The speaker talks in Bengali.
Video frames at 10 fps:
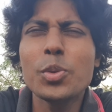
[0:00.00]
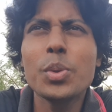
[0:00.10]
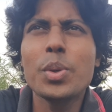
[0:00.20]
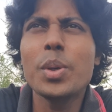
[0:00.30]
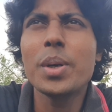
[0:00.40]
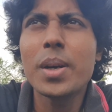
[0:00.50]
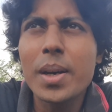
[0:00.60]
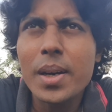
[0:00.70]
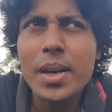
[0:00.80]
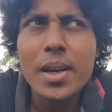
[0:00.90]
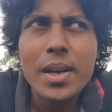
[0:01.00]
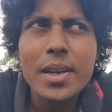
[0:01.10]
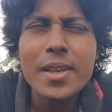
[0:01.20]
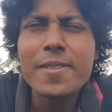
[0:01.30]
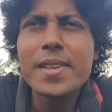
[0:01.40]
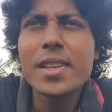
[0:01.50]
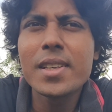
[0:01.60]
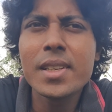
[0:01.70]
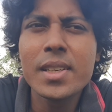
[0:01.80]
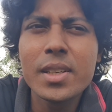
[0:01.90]
তো
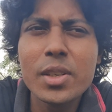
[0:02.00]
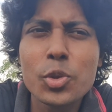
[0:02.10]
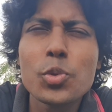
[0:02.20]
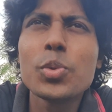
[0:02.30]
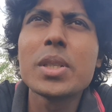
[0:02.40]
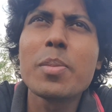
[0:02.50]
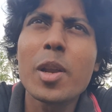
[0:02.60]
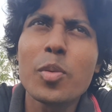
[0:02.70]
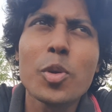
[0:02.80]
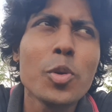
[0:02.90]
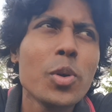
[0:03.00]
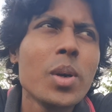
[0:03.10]
ডেফিনেটলি ট্রু যে ভালো ভালো